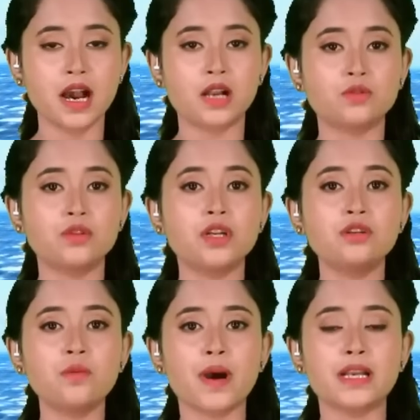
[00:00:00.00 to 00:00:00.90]
আর
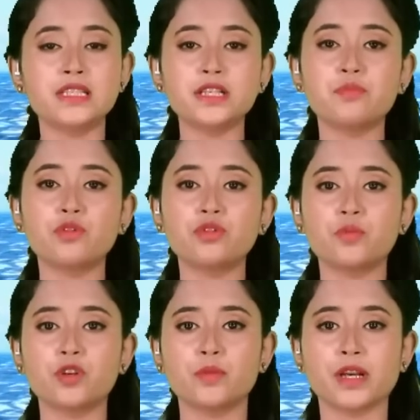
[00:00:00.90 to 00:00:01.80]
অন্যান্য বাণিজ্যিক পণ্য
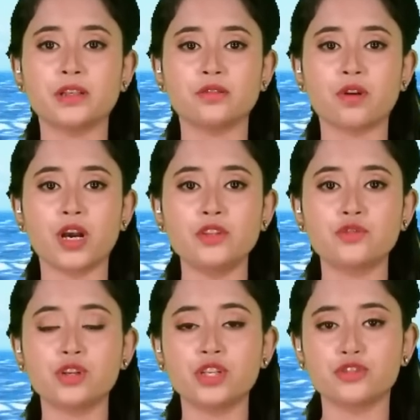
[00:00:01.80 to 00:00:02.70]
পরিবাহিত হয়
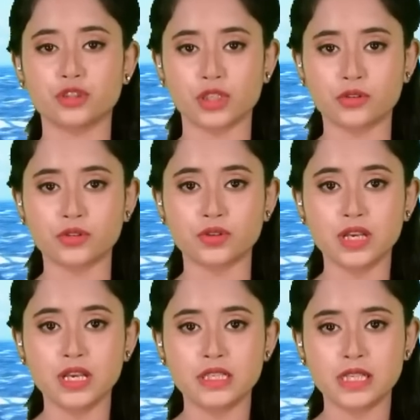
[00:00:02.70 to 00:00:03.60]
চল্লিশ শতাংশ
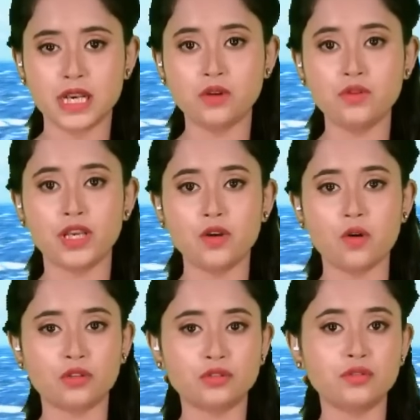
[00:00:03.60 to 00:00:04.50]
সে কারণে
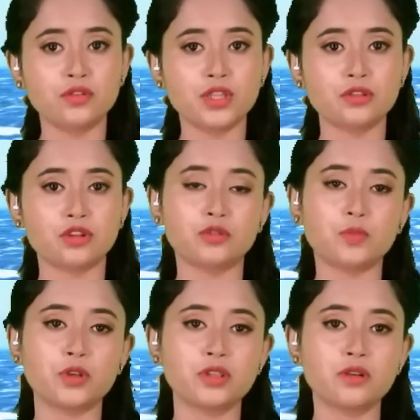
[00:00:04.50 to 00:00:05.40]
অর্থনৈতিক
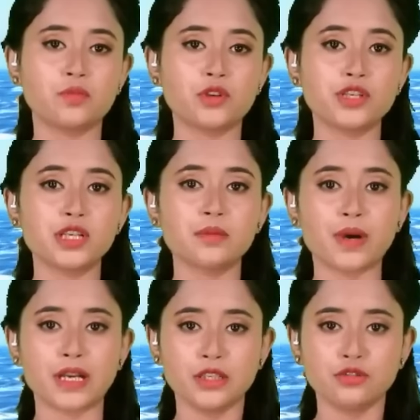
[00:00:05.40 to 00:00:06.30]
তৎপরতা ও বৈশ্বিক
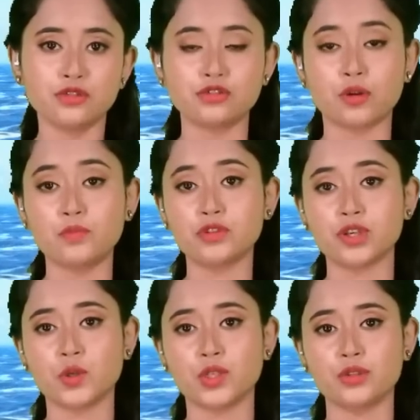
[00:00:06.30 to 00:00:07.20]
বাণিজ্য
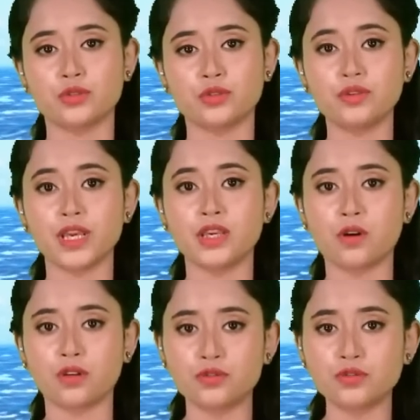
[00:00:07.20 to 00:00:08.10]
সম্প্রসারণের জন্য
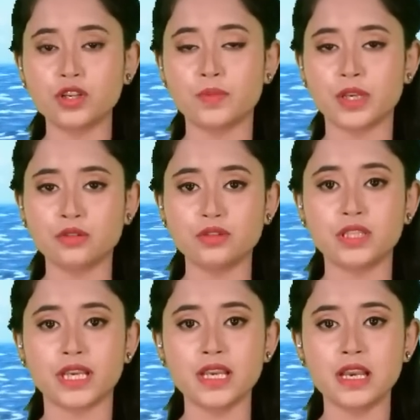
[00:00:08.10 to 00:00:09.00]
এই অঞ্চলের ভেতর
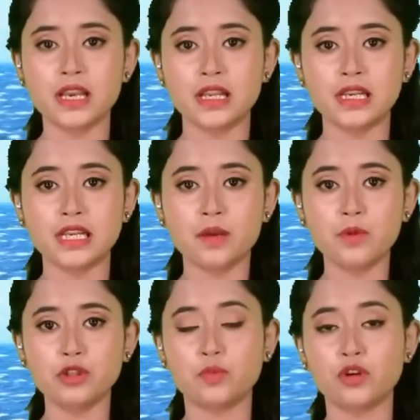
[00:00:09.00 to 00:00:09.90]
দিয়ে
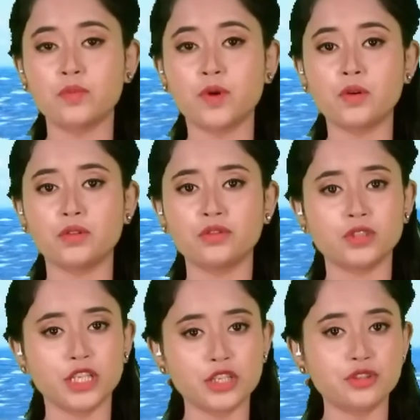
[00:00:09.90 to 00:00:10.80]
নিরাপদ পরিবহন
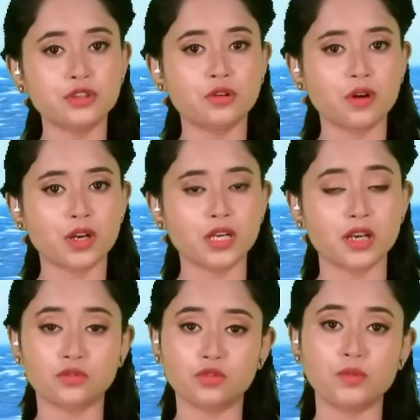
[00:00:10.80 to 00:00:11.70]
নিশ্চিত
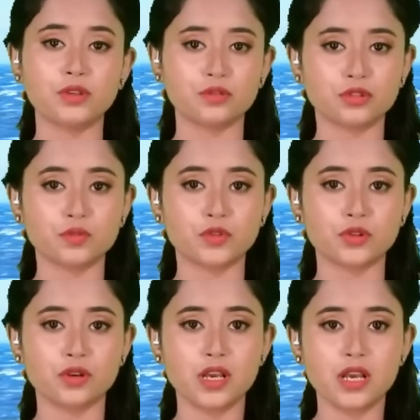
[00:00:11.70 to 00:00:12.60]
করাটা খুবই গুরুত্বপূর্ণ